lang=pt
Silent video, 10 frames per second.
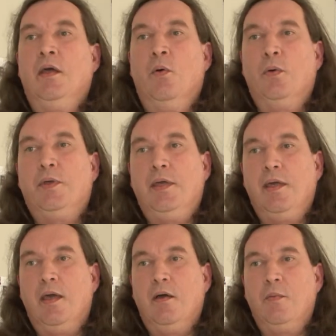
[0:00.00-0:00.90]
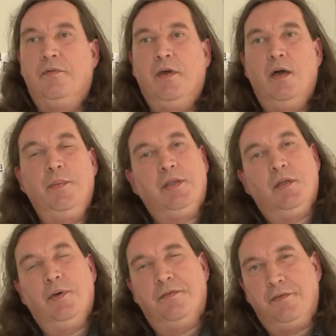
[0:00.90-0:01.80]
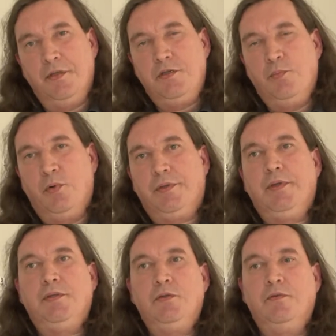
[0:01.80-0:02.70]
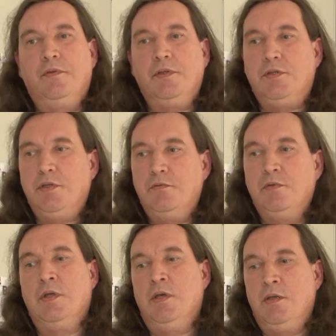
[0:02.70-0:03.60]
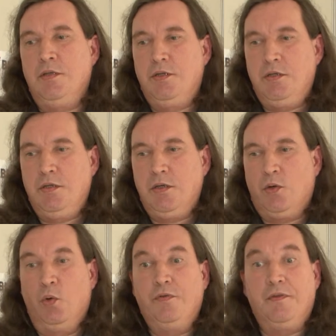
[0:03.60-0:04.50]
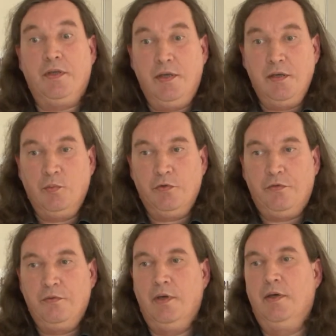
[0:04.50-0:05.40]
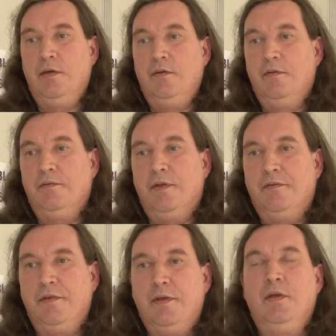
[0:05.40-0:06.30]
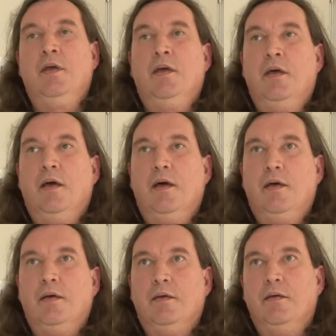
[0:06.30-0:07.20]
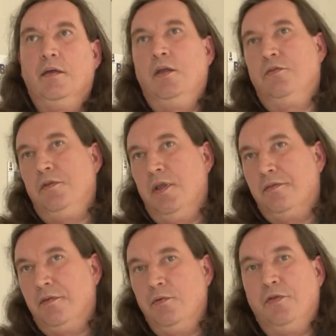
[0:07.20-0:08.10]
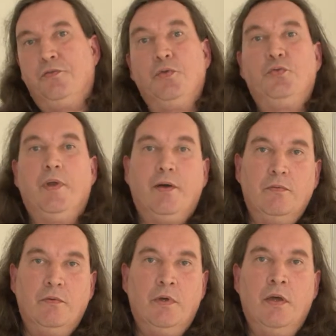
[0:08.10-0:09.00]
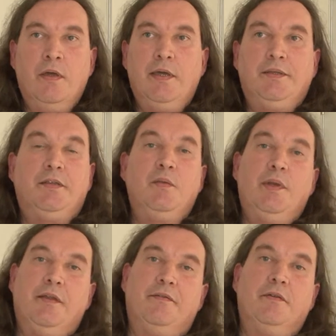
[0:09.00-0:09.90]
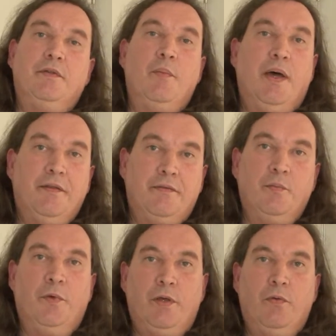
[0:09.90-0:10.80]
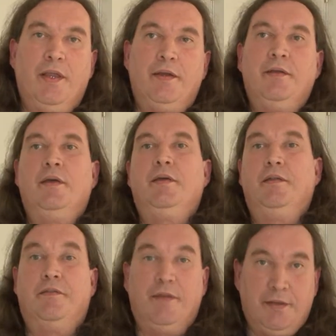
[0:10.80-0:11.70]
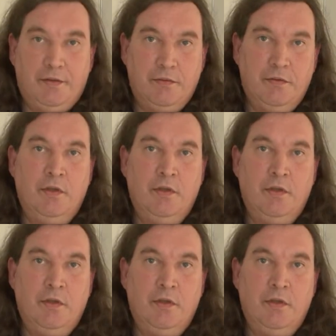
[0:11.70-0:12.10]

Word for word: O que é uma ferramenta bastante importante no sentido de conseguirmos uh, fazer a elucidação estrutural e a determinação da massa molecular exata